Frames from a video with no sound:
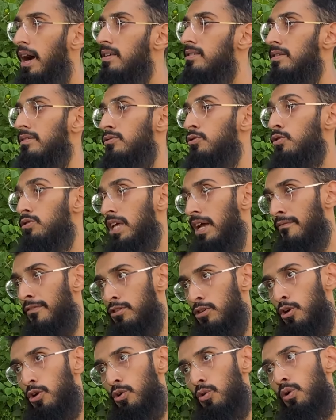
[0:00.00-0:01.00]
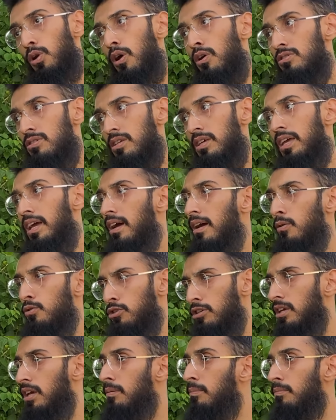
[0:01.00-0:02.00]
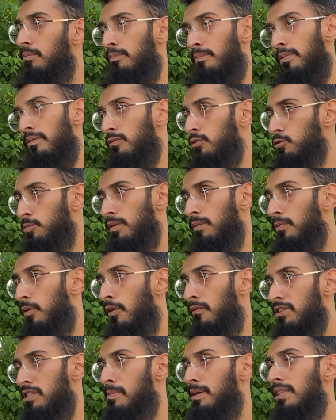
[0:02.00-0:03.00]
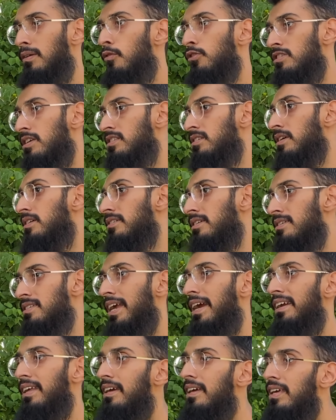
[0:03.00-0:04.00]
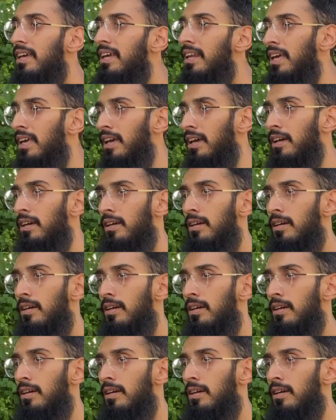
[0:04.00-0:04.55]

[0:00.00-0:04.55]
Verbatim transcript: हाँ जो सेवन जीरो टू लॉन्च की है उसकी उस पर ऑफिस बात है वो इस, इस, इस कैटेगरी की नहीं